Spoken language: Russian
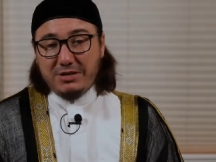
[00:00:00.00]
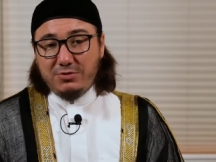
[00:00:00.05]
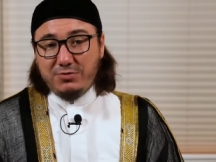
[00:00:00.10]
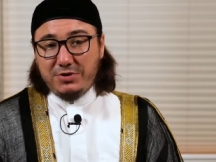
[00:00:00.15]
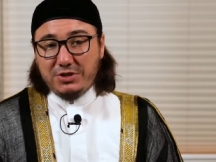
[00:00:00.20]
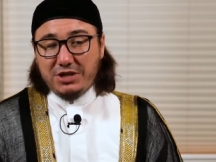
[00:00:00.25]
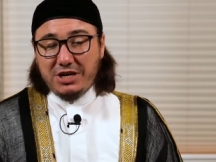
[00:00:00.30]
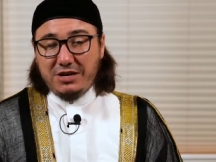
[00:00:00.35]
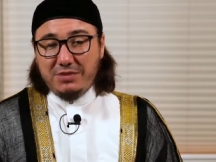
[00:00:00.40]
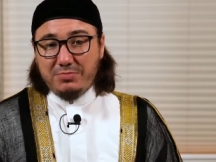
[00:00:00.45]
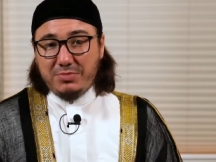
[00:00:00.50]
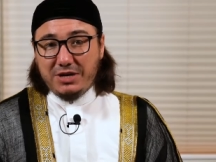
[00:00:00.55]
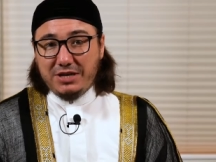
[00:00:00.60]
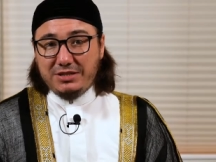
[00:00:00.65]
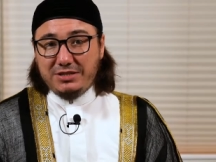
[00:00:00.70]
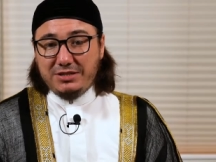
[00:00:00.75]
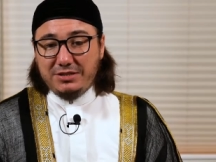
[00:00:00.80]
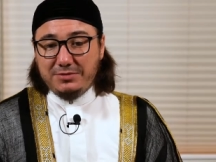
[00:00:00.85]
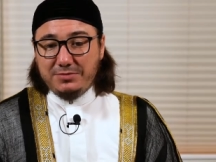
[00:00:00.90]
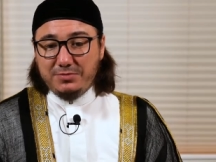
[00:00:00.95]
Уважаемые
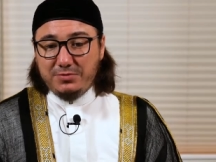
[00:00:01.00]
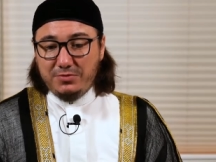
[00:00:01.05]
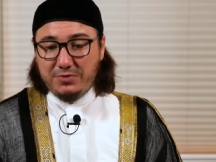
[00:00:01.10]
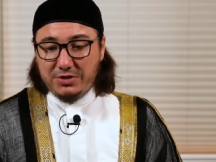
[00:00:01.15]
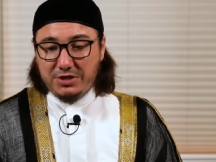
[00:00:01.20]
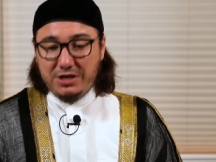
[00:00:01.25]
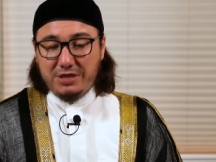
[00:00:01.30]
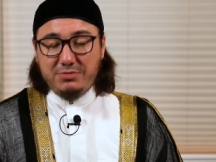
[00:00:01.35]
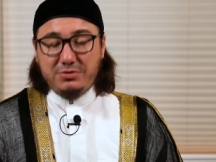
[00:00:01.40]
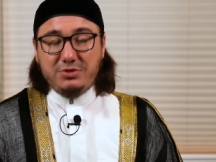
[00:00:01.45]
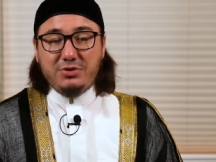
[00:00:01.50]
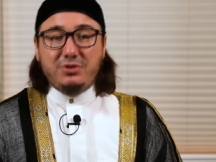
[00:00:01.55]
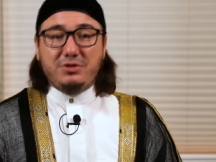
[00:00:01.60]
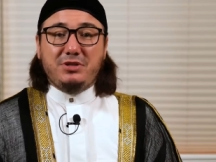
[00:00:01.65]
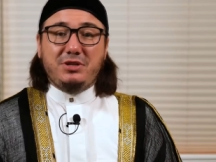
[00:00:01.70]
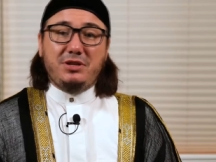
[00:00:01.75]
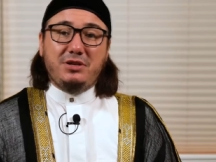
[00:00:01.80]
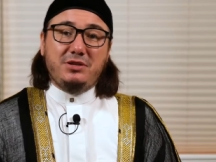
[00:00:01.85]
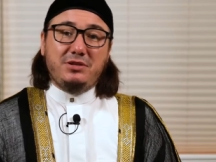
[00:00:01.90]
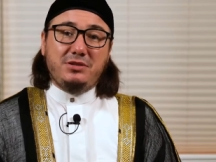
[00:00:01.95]
братья, уважаемые
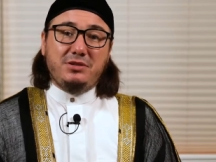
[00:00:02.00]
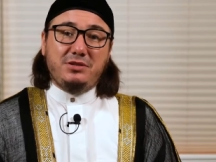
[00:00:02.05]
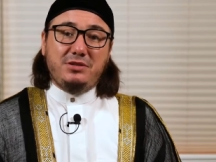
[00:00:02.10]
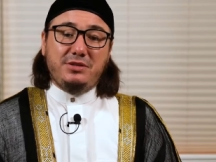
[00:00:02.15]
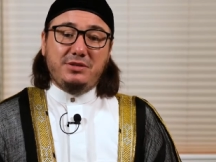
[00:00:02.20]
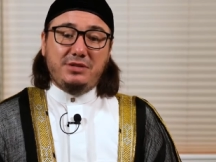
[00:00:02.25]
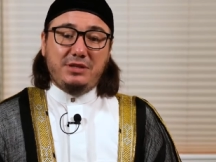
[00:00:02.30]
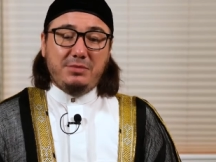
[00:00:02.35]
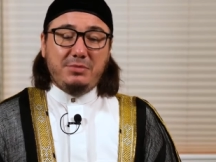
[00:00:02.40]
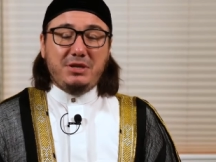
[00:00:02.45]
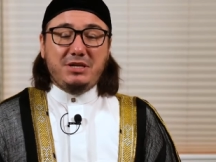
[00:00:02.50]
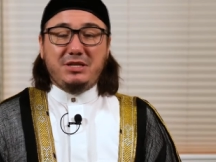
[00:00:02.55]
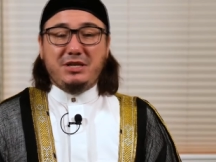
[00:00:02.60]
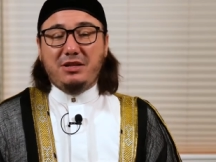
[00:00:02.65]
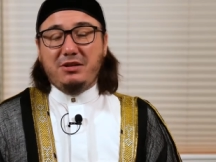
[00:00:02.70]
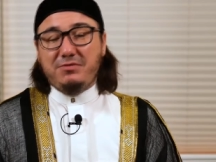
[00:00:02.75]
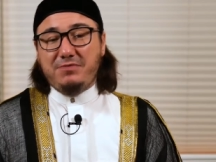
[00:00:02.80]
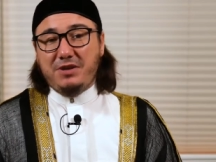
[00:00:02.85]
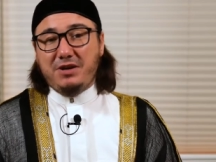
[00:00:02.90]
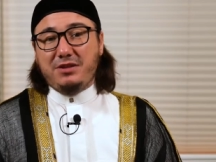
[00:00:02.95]
сестры, намаз –
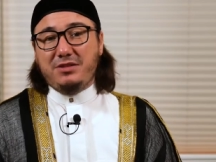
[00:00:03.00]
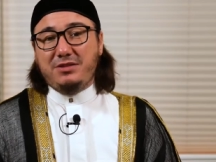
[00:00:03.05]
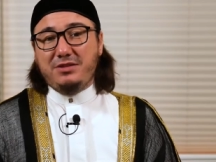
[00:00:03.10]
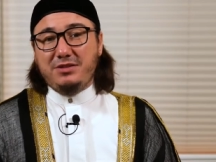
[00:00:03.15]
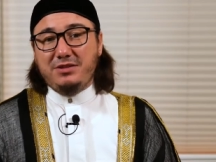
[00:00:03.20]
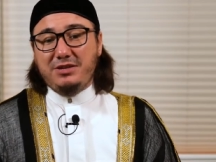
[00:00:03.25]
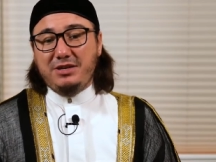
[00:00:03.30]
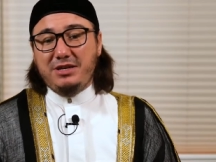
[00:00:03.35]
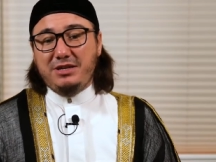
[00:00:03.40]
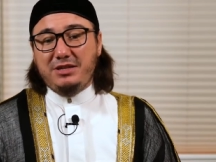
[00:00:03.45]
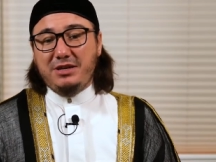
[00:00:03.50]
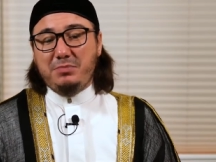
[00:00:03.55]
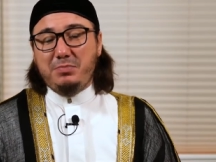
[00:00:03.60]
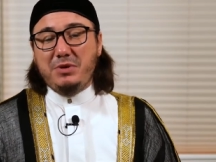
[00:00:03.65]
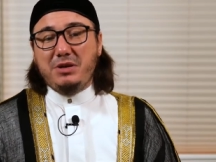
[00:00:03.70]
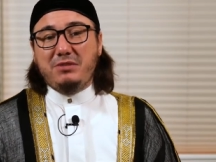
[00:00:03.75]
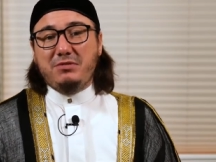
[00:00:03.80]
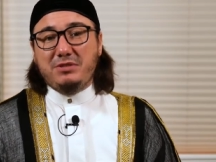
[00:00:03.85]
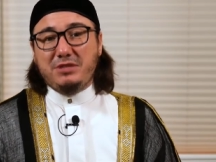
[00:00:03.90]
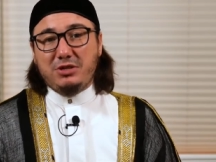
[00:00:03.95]
это фарт, это
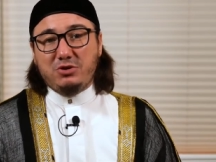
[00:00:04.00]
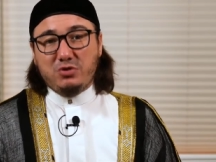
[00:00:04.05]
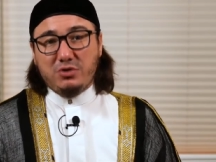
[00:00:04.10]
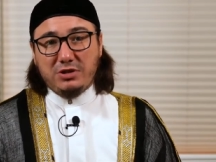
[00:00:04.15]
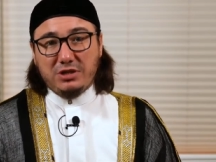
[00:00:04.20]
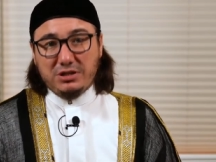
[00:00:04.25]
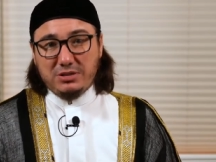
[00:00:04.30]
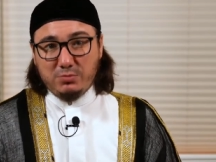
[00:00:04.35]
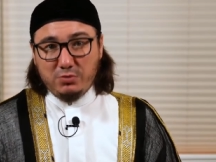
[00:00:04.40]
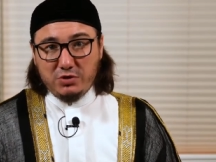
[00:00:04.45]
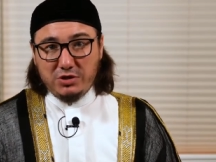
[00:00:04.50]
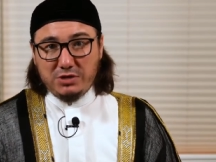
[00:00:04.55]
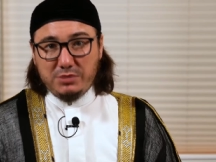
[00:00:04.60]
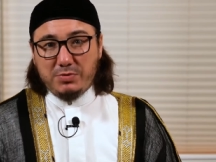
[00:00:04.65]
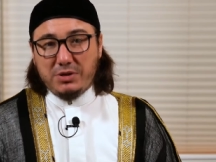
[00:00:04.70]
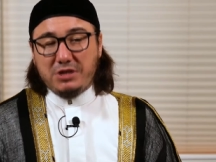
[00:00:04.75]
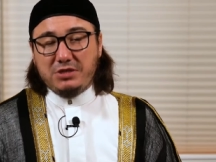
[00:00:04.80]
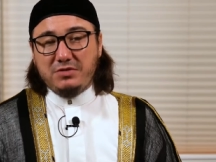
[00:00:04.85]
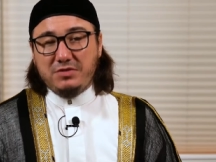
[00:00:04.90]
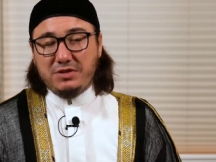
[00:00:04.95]
первое, за что нас будет
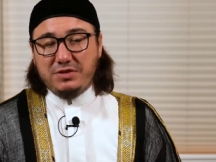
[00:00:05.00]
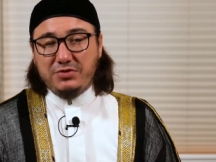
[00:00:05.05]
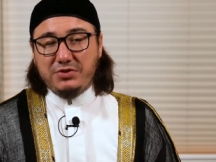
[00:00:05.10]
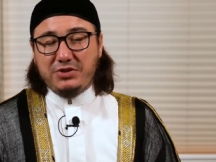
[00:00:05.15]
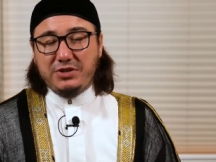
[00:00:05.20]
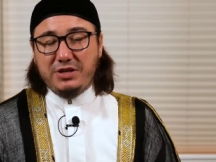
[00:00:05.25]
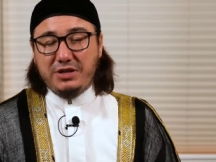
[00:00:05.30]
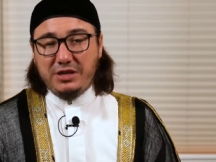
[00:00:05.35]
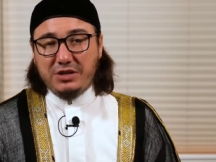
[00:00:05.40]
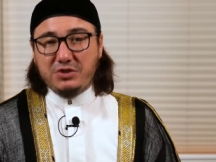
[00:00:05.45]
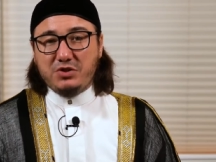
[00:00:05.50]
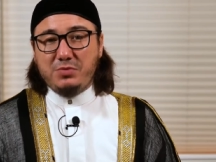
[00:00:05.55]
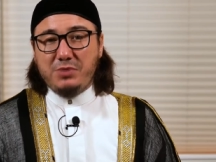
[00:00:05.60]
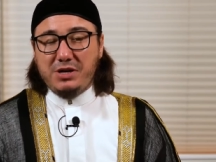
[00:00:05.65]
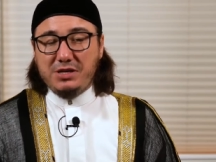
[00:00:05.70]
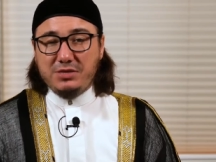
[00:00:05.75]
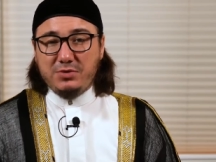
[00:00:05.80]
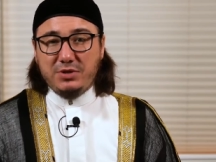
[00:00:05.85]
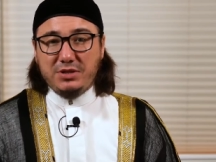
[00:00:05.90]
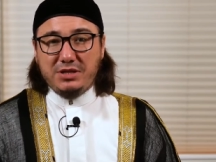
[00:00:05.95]
спрашивать Всевышний Аллах
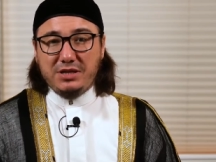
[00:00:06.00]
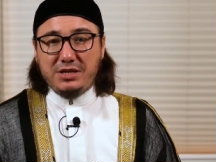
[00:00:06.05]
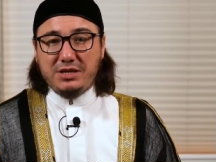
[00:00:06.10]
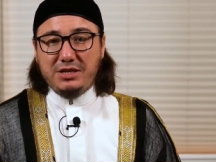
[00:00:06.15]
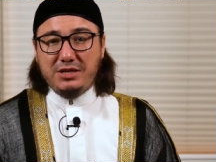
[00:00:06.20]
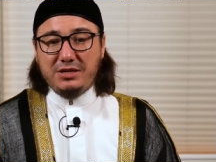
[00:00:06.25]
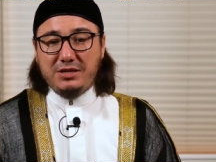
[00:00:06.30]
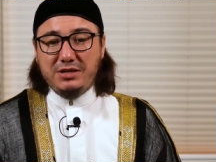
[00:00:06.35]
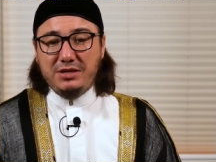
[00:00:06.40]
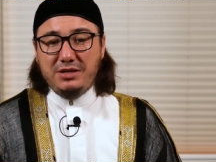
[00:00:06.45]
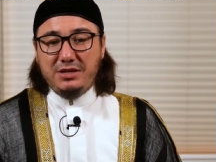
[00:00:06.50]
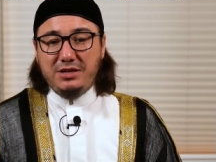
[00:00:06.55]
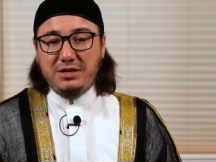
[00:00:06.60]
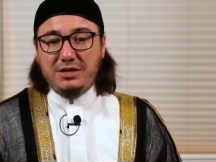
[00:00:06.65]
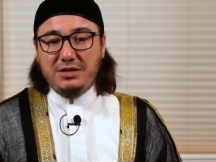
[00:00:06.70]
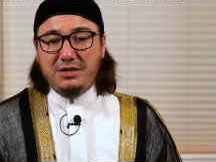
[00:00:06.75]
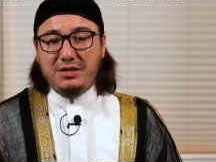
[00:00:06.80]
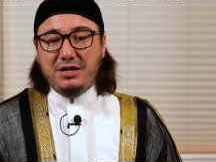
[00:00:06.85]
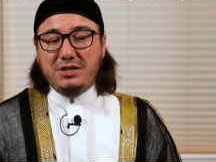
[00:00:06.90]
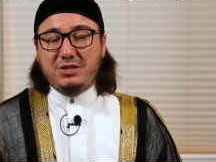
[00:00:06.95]
Субхану Ва
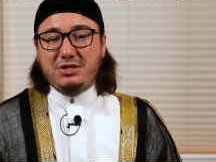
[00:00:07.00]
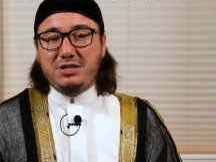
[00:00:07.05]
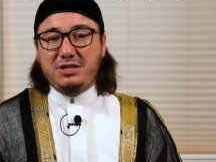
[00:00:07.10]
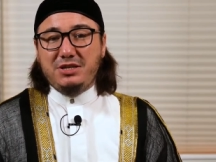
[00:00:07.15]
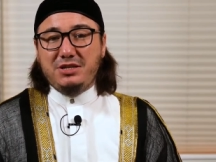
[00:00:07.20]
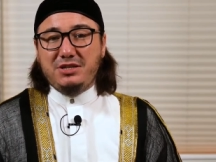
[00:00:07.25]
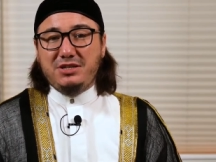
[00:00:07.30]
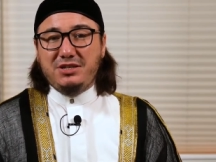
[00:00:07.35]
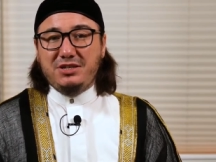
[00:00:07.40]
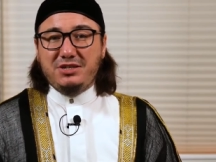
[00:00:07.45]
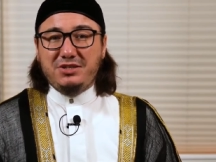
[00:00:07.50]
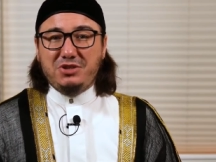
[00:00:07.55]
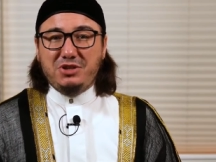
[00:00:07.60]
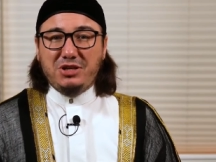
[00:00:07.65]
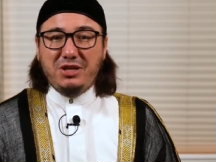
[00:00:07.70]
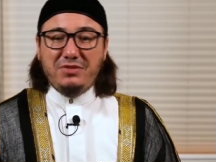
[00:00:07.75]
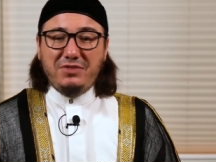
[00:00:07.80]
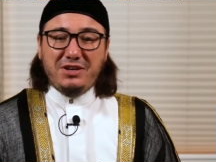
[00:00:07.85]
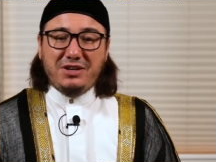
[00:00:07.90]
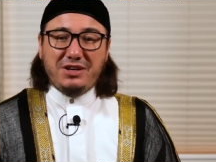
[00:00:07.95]
Также
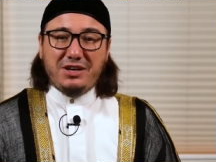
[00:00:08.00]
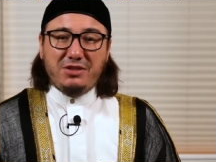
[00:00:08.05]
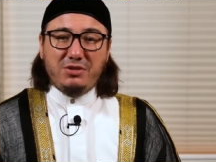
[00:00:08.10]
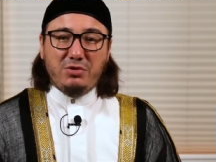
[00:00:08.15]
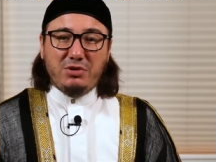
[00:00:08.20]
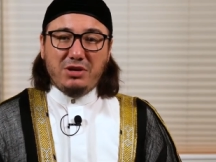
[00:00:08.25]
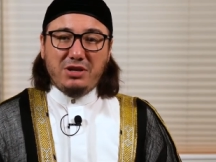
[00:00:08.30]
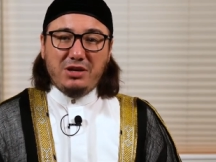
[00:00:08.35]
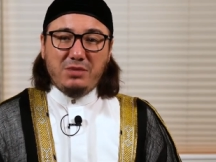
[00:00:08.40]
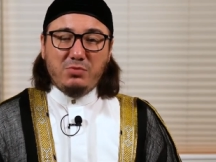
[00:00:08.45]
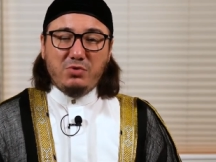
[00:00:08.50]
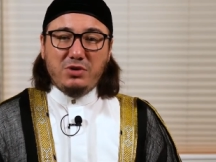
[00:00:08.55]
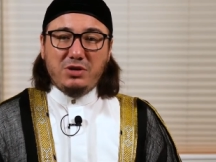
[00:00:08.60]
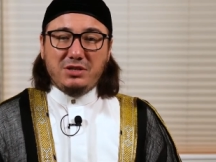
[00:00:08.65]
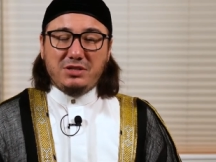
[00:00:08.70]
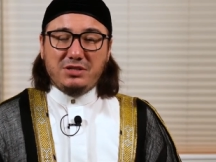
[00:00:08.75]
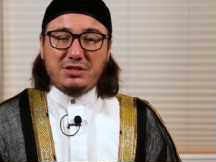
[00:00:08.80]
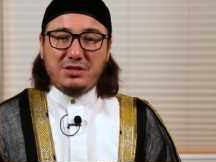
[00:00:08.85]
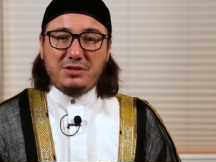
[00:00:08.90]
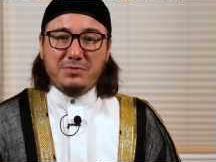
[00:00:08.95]
человек, который не
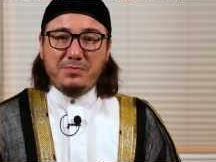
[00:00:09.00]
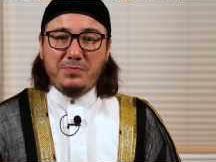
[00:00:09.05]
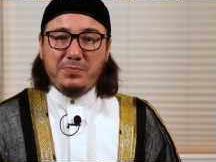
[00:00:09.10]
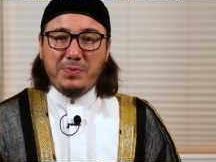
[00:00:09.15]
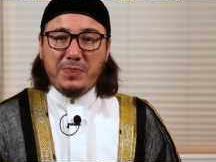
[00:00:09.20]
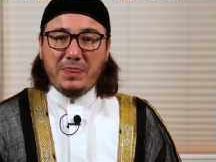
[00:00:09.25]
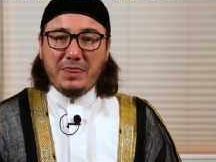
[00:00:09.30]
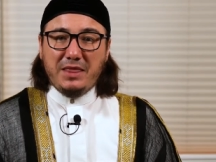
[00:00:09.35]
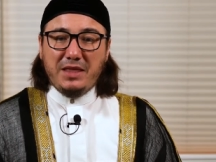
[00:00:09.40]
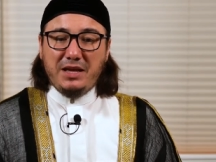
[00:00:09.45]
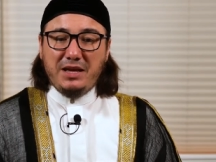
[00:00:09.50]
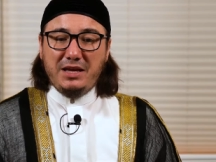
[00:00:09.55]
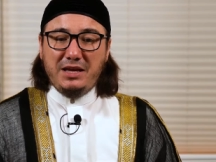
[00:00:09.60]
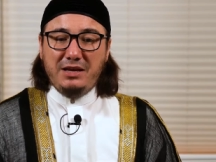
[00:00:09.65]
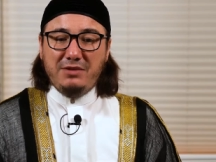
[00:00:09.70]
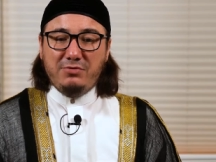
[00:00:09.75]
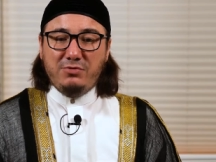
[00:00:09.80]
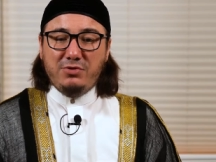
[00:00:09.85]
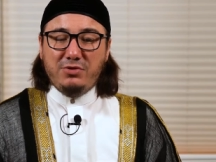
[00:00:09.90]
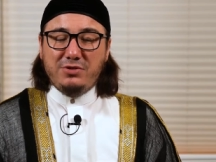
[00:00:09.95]
молится,
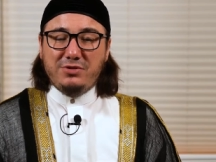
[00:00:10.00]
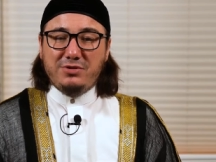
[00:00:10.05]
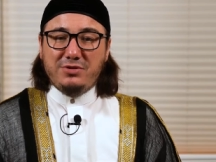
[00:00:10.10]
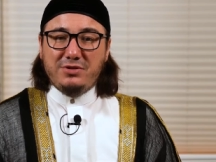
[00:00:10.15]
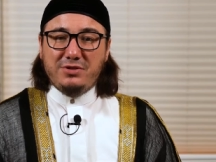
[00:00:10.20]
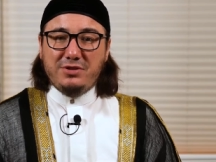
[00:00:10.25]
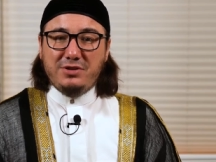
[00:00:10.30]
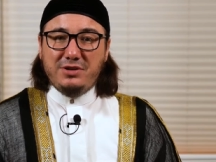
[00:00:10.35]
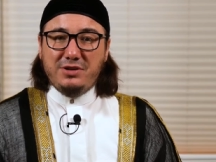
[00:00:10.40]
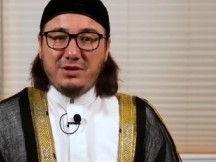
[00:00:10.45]
его